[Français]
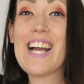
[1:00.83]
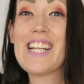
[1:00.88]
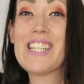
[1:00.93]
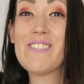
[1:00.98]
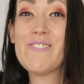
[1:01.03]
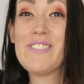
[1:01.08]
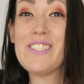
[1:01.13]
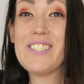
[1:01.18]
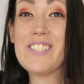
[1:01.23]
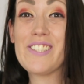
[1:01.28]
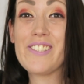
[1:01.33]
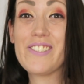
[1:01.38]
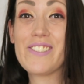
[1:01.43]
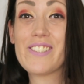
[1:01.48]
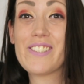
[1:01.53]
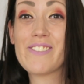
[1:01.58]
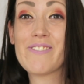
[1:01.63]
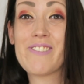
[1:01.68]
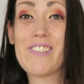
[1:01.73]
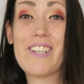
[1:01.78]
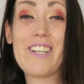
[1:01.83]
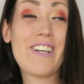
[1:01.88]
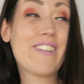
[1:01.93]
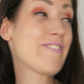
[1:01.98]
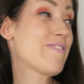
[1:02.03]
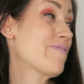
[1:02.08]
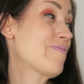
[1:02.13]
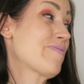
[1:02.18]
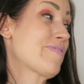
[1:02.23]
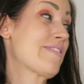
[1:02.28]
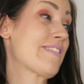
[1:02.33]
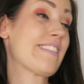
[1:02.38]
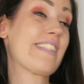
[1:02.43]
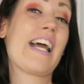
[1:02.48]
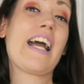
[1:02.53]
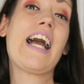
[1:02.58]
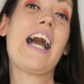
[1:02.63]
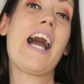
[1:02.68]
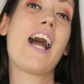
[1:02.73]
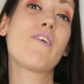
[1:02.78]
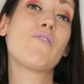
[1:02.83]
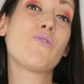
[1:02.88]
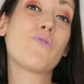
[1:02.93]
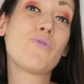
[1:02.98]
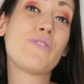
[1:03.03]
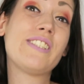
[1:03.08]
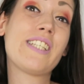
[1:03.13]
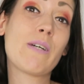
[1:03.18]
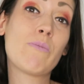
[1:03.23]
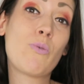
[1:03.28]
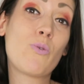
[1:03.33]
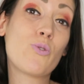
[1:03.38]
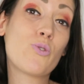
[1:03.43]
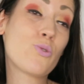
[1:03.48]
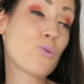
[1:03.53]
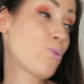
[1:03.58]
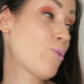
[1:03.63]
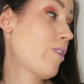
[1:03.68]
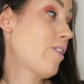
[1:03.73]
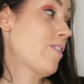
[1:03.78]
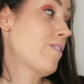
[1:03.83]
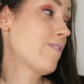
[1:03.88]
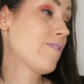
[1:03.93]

Elle est mignonne. Voilà. Elle veut vous dire bonjour.